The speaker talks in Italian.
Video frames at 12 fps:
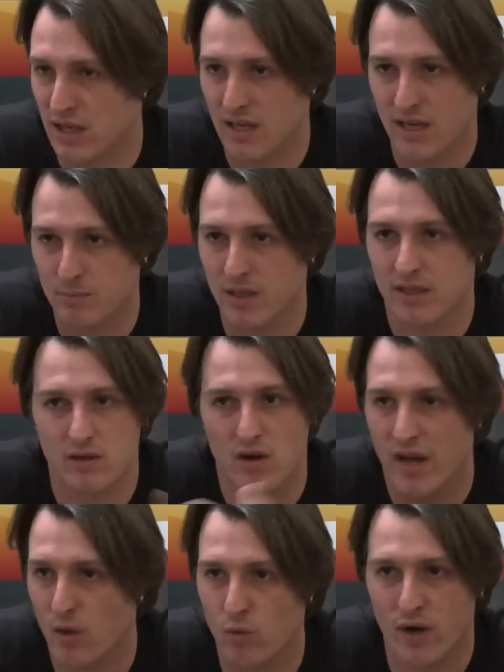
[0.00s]
a, perché
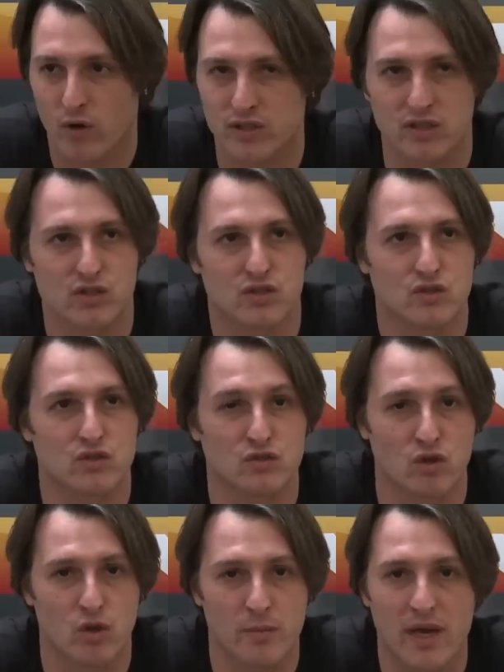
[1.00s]
non è una cosa
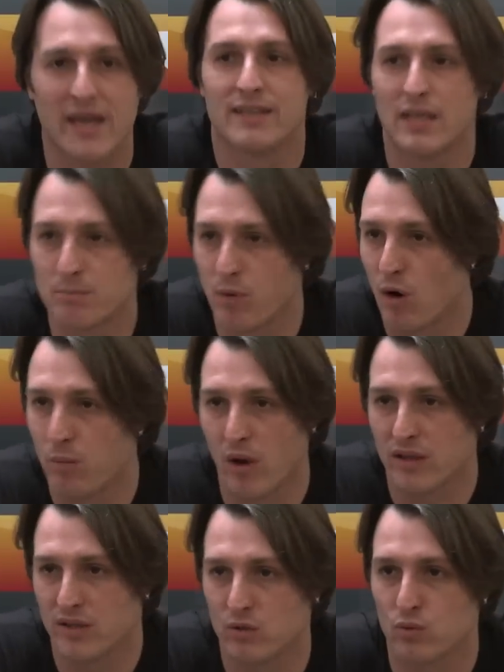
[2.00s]
solo mia, è del
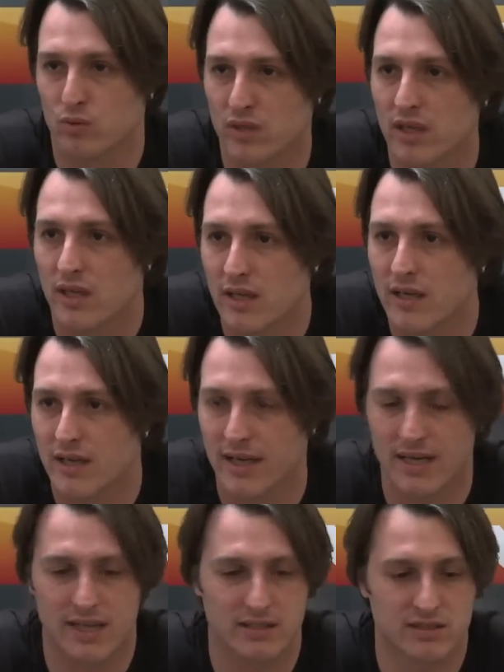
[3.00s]
popolo, e di tutti i
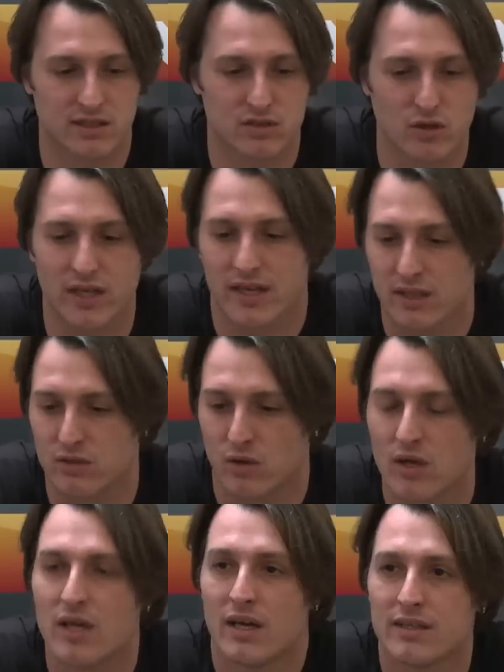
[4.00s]
ragazzi, sto
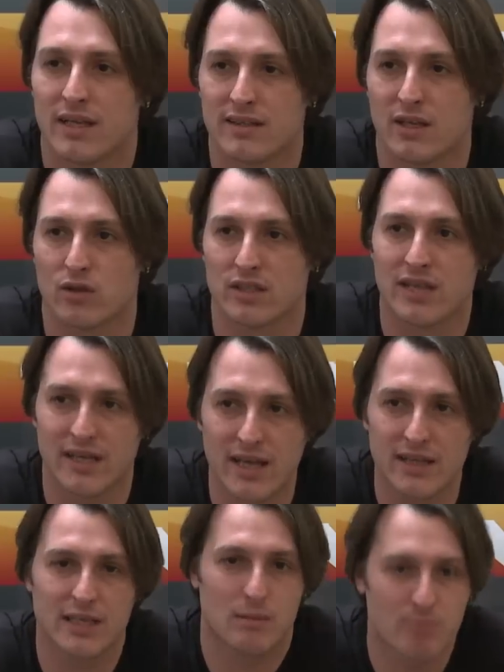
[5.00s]
chiedendo tante cose da
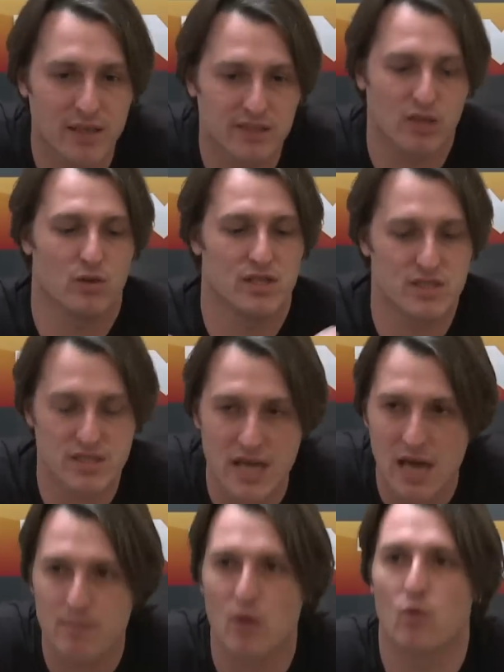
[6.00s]
chiedere e metterò
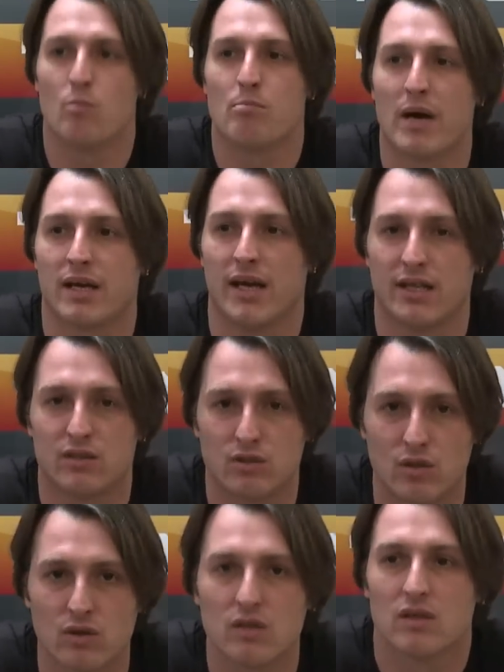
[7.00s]
insieme un
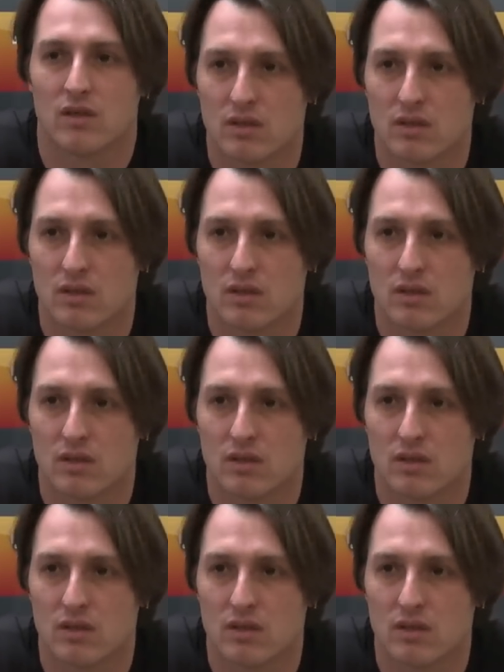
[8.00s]
pacchetto